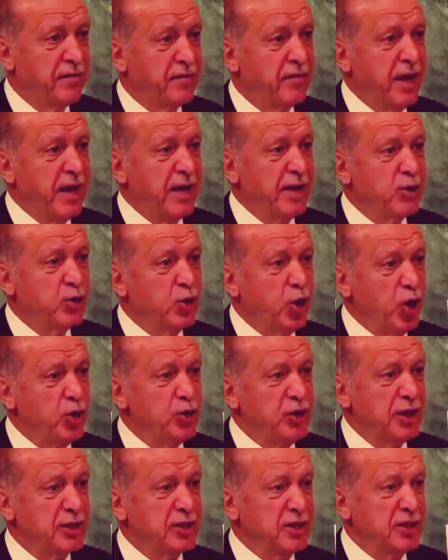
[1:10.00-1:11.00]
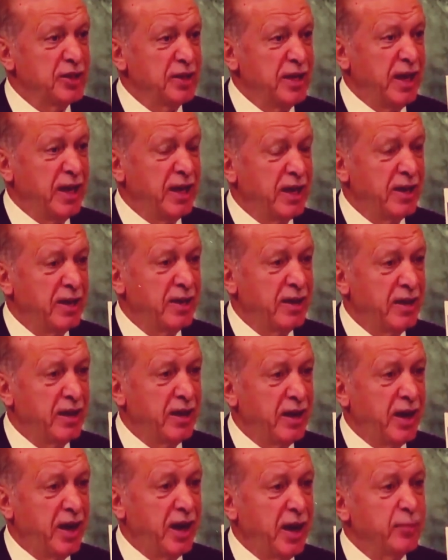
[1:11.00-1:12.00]
ve 4 yaşında
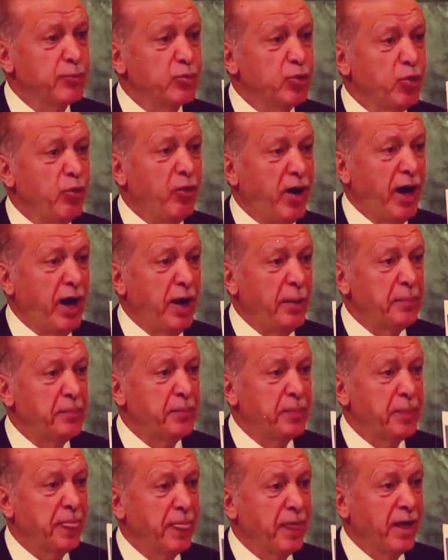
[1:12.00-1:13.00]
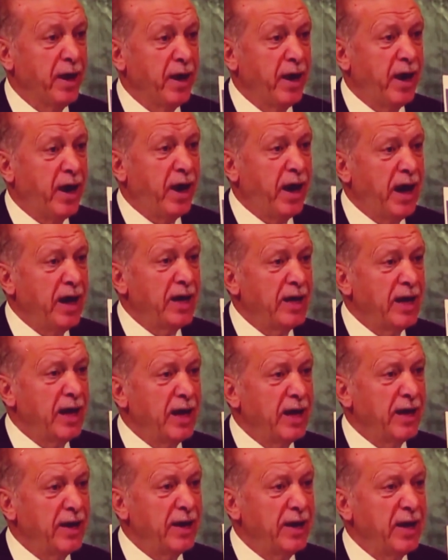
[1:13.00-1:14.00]
Abdülvahap
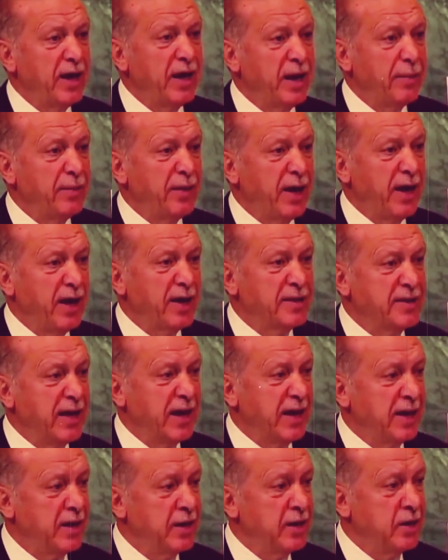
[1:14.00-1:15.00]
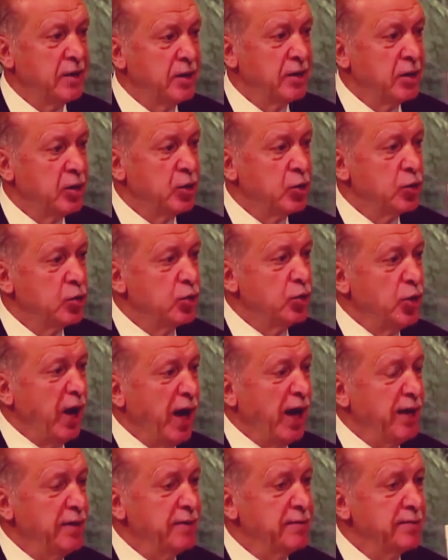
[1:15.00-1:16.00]
aileleriyle birlikte
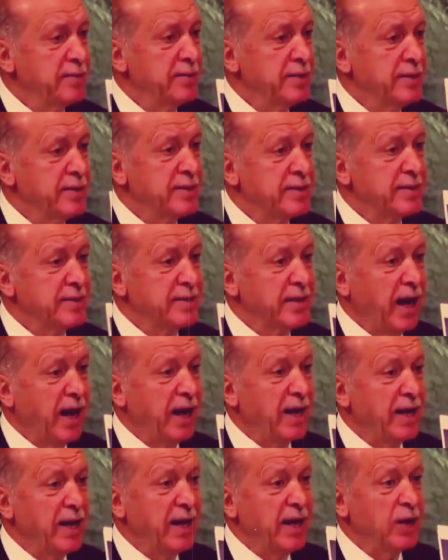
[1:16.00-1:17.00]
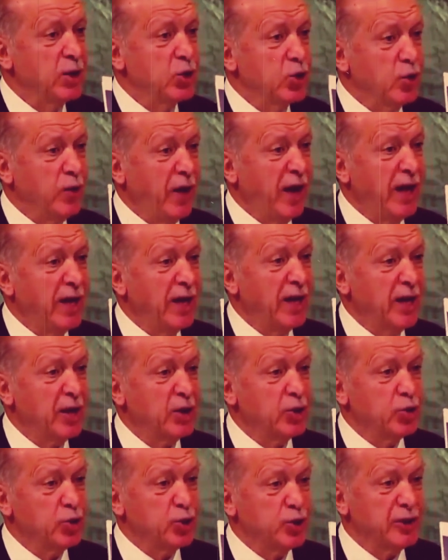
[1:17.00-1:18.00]
Yunan sahil
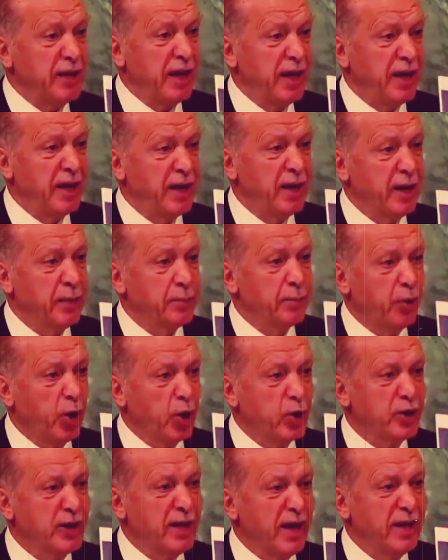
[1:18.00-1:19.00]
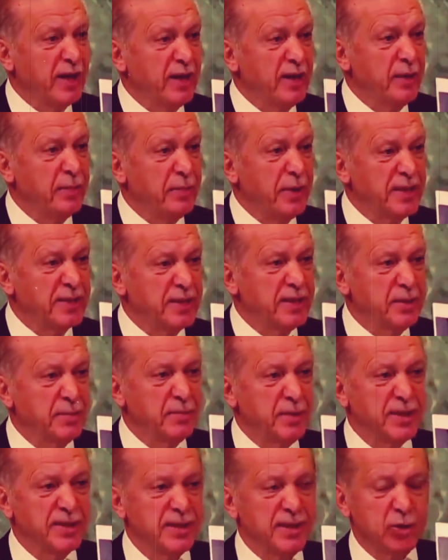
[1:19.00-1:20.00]
güvenlik güçlerinin botlarını
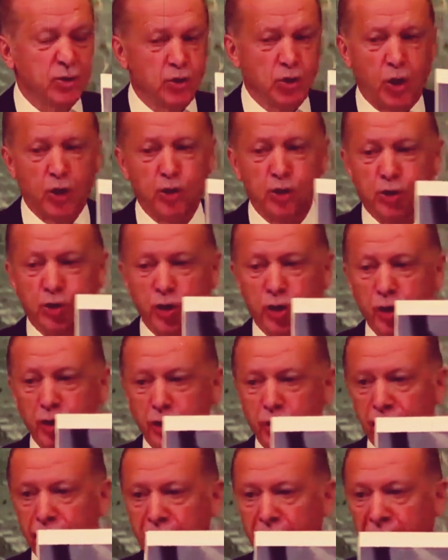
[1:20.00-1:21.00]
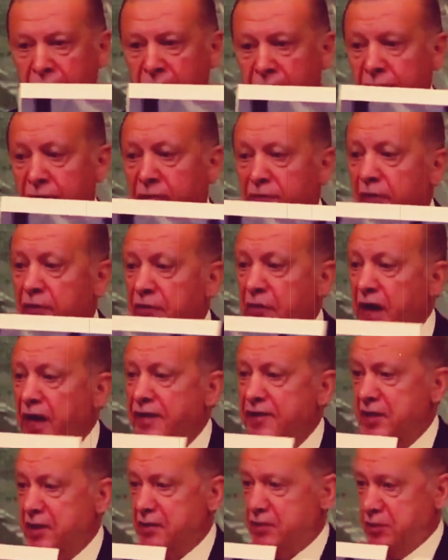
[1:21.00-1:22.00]
batırması sonucu
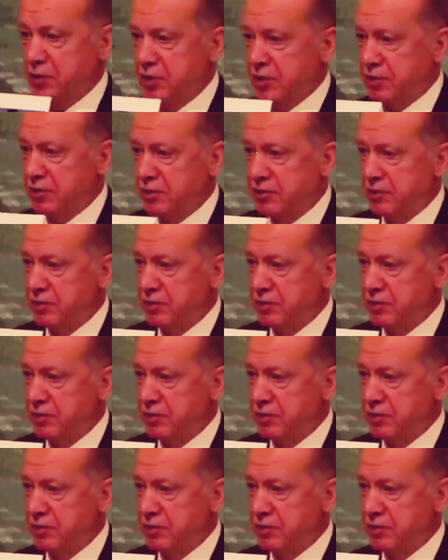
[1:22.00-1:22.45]
vefat etmiştir.